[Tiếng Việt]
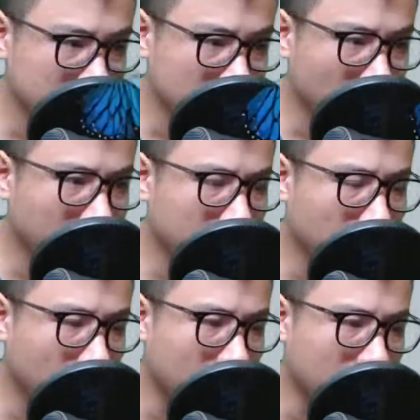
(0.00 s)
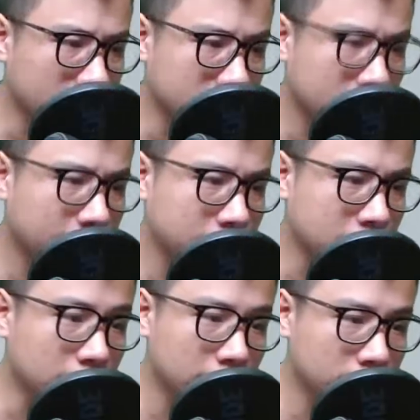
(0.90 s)
Đôi mắt của nam tử
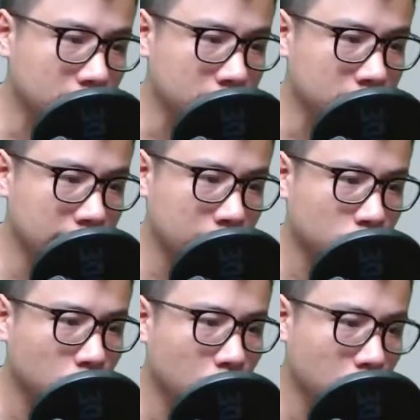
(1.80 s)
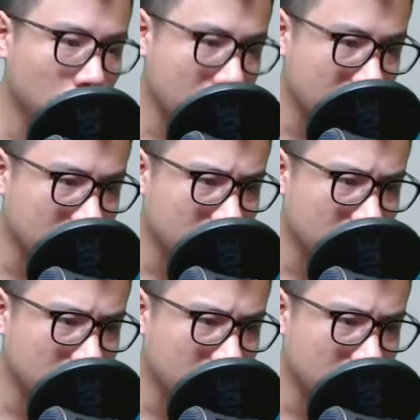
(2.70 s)
kia dường như là tụ hung quang.